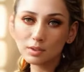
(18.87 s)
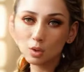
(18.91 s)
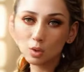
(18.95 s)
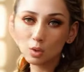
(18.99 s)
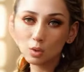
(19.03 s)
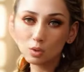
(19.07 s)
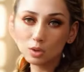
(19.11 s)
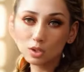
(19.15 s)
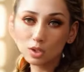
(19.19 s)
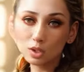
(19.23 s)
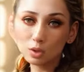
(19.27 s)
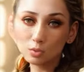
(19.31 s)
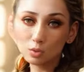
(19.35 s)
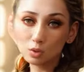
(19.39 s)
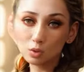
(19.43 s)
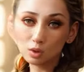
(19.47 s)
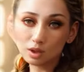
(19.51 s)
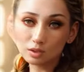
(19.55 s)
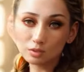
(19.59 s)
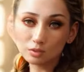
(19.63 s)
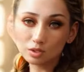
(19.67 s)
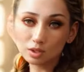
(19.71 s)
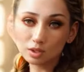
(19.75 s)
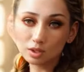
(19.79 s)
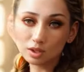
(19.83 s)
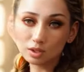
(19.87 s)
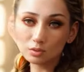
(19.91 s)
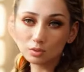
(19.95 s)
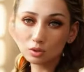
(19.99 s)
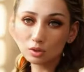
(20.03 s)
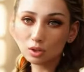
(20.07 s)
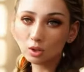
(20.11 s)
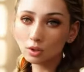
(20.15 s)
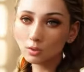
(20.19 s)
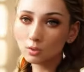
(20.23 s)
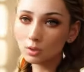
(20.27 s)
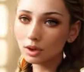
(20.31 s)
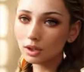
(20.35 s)
Conçue pour affiner
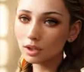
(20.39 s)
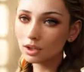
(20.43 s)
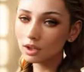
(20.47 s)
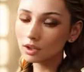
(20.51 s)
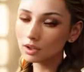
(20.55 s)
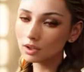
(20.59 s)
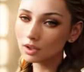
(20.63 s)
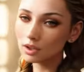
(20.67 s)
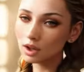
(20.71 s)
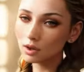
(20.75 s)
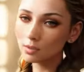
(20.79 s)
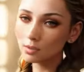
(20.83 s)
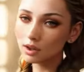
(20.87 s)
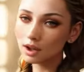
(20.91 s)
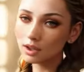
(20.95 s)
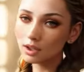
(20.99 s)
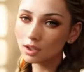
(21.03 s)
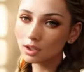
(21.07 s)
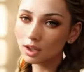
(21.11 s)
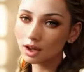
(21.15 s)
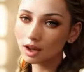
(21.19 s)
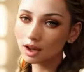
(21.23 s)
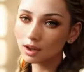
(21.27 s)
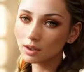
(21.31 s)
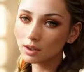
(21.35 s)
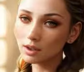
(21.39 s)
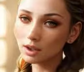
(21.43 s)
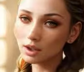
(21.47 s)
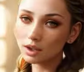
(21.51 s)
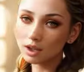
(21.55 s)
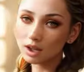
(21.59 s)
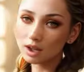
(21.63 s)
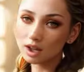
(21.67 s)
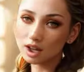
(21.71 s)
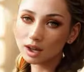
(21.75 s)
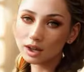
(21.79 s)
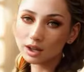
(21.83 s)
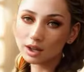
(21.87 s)
votre présence commerciale,
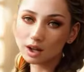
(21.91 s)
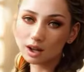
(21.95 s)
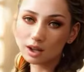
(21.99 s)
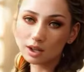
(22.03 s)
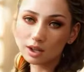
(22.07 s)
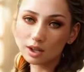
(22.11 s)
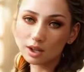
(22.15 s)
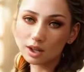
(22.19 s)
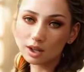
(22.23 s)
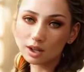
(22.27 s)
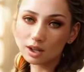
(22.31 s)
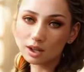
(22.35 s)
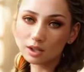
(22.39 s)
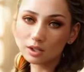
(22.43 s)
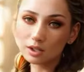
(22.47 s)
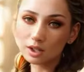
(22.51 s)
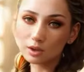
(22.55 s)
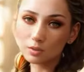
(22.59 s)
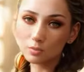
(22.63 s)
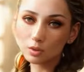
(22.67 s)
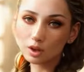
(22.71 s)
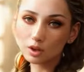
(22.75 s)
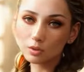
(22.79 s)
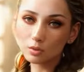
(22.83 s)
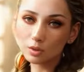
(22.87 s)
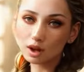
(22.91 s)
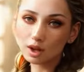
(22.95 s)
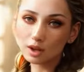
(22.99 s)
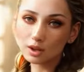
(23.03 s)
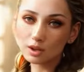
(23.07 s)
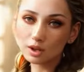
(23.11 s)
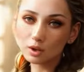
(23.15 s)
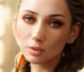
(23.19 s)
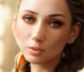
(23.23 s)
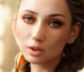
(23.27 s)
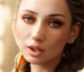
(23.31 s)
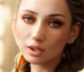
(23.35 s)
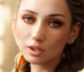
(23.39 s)
à symbole
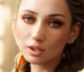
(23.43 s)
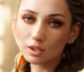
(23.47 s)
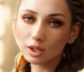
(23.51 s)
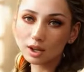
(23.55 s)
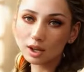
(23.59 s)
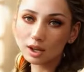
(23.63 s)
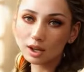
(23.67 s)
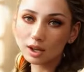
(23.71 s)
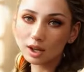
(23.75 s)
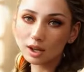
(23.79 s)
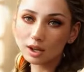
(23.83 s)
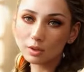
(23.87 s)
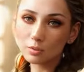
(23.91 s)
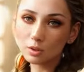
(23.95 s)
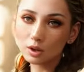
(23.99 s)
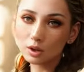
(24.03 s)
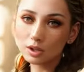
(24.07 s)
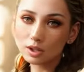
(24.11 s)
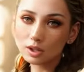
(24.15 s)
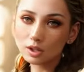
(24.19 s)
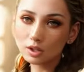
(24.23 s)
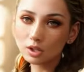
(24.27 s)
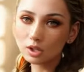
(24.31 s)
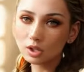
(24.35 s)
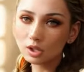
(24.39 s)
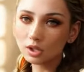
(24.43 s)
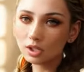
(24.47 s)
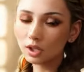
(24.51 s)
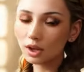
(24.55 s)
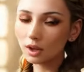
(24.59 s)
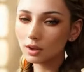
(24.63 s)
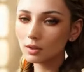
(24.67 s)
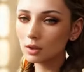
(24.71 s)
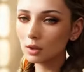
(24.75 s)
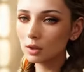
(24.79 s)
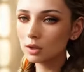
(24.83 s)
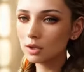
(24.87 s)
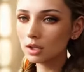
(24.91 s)
marque commerciale est plus que juste
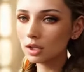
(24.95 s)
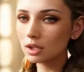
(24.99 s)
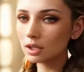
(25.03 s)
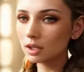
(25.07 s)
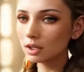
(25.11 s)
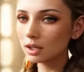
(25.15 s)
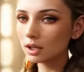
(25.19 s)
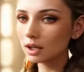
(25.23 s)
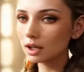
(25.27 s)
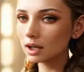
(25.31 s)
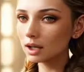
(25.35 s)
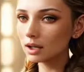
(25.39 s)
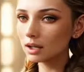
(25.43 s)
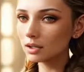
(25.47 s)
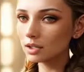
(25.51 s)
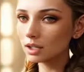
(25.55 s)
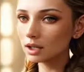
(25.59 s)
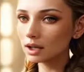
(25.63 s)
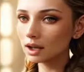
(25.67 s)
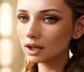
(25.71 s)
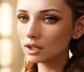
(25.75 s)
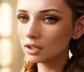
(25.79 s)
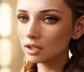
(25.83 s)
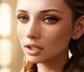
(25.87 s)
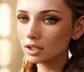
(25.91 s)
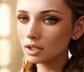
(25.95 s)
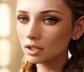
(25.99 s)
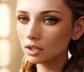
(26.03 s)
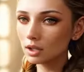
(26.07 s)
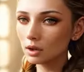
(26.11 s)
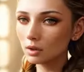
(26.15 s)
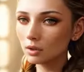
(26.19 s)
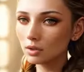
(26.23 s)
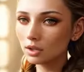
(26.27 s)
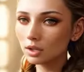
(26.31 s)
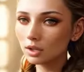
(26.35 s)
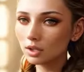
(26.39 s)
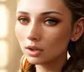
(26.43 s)
un outil, c'est
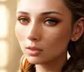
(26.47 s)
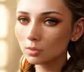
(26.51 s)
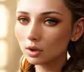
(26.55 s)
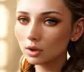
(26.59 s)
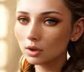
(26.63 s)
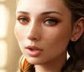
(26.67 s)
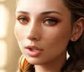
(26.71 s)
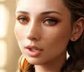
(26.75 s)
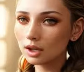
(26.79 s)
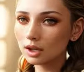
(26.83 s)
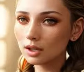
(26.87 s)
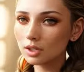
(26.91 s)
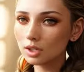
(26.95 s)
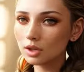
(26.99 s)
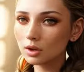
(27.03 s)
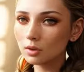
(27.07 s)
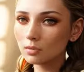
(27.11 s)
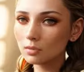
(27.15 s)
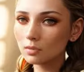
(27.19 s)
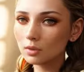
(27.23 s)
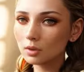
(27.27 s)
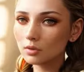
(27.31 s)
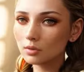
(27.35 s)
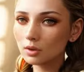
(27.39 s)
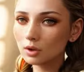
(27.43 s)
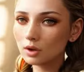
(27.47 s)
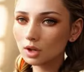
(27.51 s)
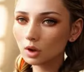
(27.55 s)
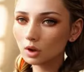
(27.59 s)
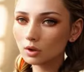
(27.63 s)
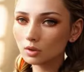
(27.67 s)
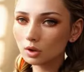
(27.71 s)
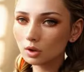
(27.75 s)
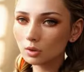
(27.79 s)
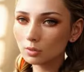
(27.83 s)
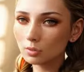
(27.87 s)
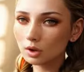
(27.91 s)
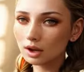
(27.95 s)
l'assistante de prospection dont
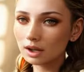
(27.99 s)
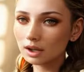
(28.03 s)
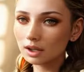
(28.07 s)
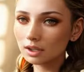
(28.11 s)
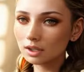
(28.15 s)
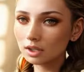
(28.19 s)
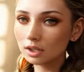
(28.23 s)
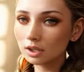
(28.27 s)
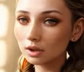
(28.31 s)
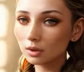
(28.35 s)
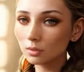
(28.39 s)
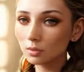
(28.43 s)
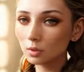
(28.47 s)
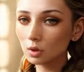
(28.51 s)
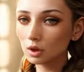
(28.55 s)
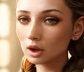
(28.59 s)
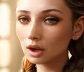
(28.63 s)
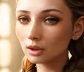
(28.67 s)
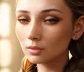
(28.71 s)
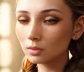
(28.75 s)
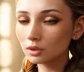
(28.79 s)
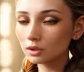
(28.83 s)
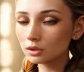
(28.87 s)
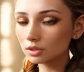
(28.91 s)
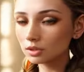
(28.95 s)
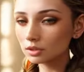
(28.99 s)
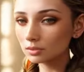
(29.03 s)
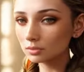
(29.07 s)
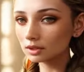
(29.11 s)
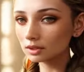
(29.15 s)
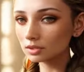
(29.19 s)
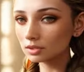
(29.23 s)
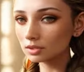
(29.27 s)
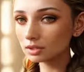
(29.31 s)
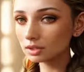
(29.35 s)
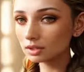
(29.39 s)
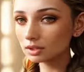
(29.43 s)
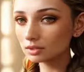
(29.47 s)
votre entreprise ne pourra plus se
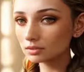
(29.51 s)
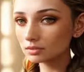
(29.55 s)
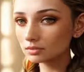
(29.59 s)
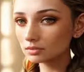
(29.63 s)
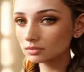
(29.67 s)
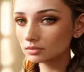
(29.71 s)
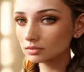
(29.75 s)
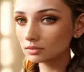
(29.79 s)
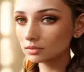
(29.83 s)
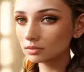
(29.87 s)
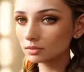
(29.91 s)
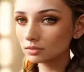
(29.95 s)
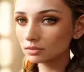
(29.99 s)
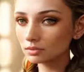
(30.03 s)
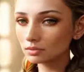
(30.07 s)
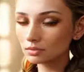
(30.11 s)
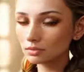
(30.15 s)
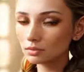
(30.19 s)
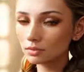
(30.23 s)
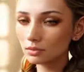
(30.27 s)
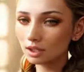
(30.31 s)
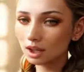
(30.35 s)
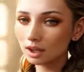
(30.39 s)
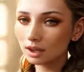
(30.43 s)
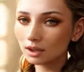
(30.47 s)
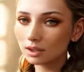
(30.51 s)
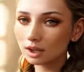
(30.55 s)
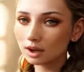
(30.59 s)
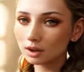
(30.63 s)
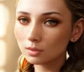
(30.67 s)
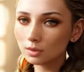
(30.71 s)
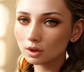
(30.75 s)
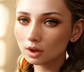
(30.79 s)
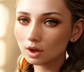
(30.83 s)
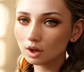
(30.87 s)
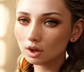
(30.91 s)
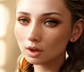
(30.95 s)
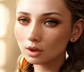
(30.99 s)
passer.
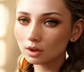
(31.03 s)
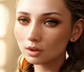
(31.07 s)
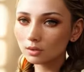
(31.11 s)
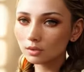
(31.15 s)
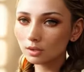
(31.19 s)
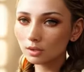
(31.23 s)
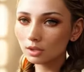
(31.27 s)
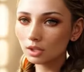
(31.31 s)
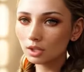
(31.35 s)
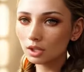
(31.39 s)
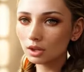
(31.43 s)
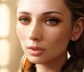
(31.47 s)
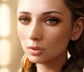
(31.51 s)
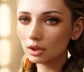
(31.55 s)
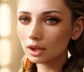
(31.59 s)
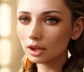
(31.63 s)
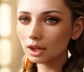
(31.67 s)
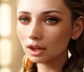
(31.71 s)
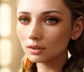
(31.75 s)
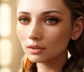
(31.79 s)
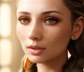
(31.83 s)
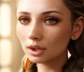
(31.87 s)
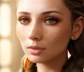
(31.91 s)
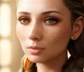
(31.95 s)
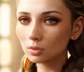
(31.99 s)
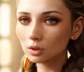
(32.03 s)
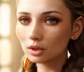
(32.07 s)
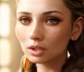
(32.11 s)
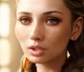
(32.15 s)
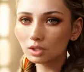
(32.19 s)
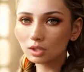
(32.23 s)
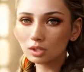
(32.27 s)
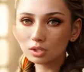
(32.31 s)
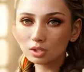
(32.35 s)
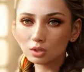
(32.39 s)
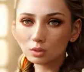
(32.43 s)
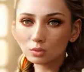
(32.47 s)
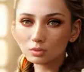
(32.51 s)
Étape 1. Cibler avec
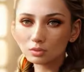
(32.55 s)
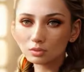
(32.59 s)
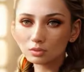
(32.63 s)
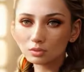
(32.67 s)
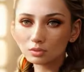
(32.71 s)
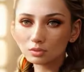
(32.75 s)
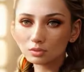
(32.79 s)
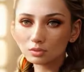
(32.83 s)
précision.